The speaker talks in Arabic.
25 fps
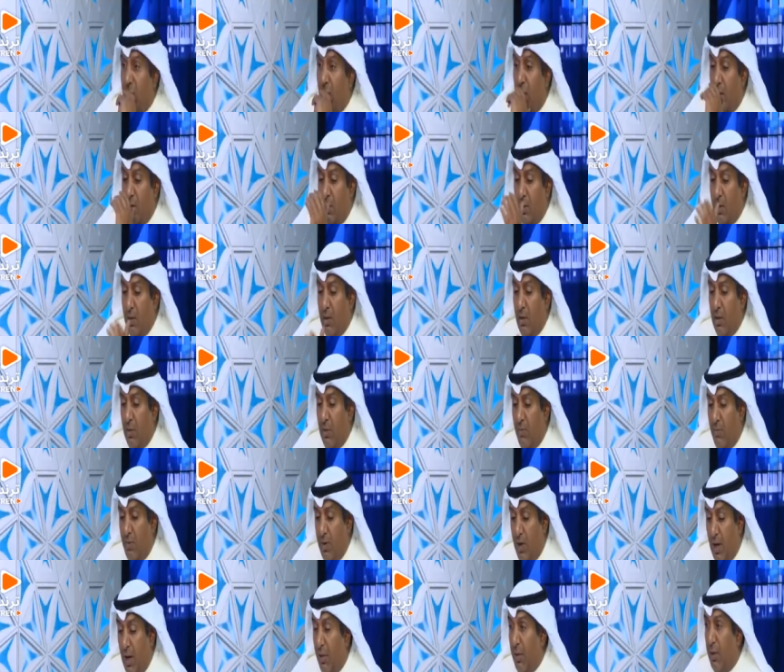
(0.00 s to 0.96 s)
أه،
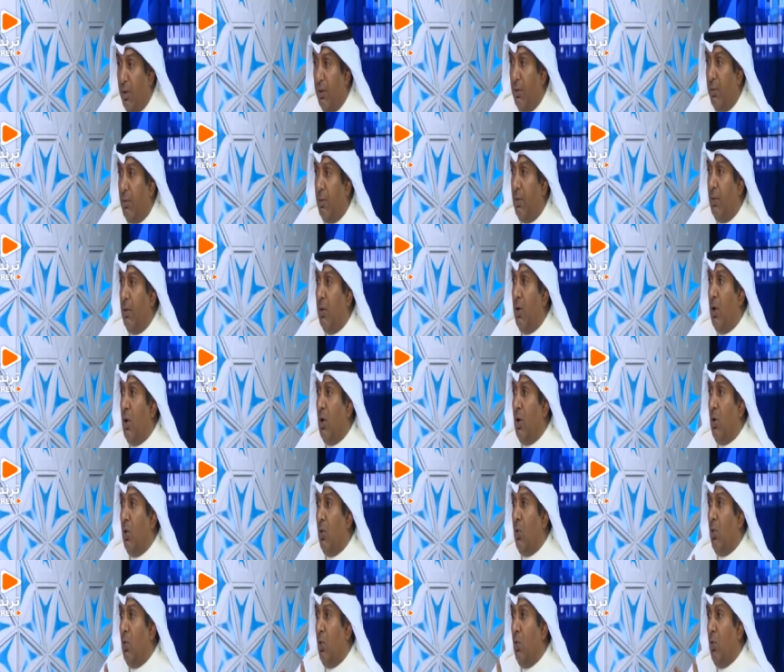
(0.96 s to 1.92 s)
في حظر
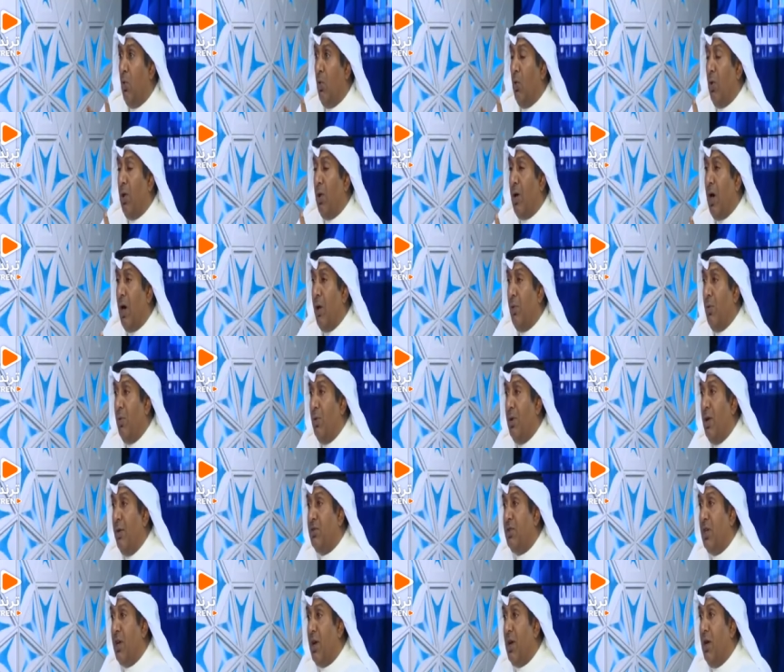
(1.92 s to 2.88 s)
والقانون
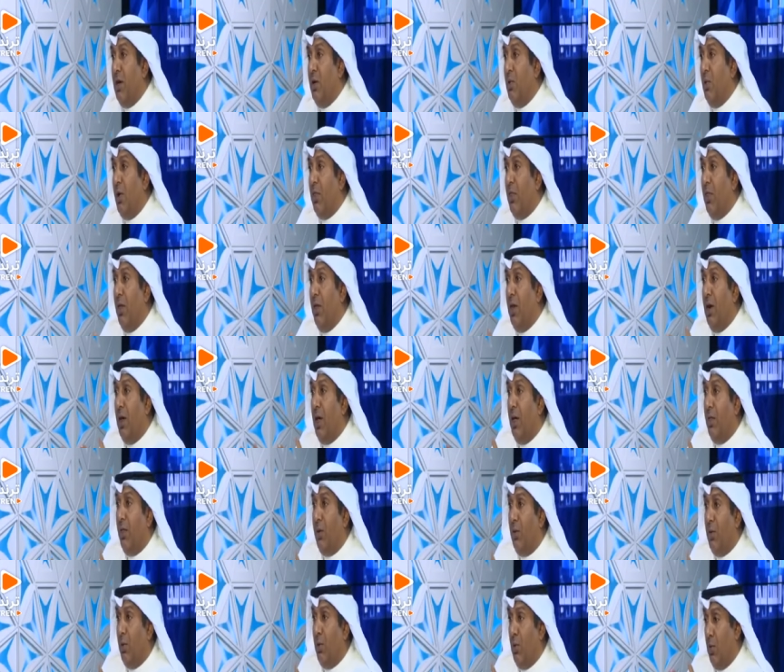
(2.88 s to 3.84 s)
نفسه راح يوضح
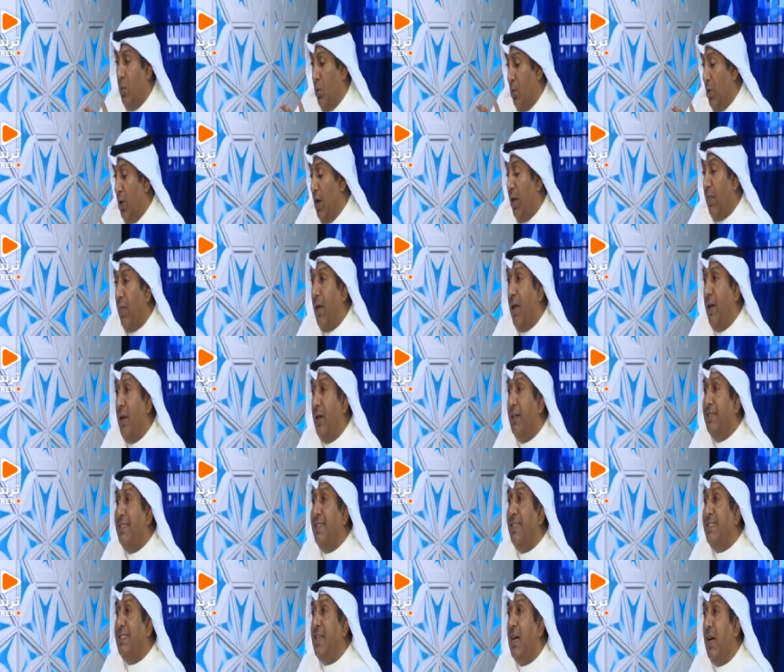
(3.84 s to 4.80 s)
الحظر ويضع
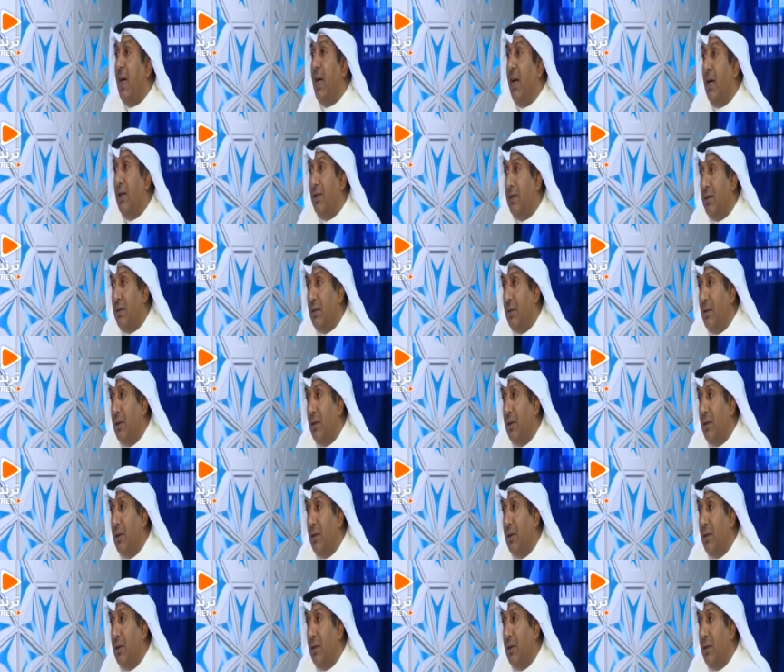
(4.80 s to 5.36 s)
جزاءات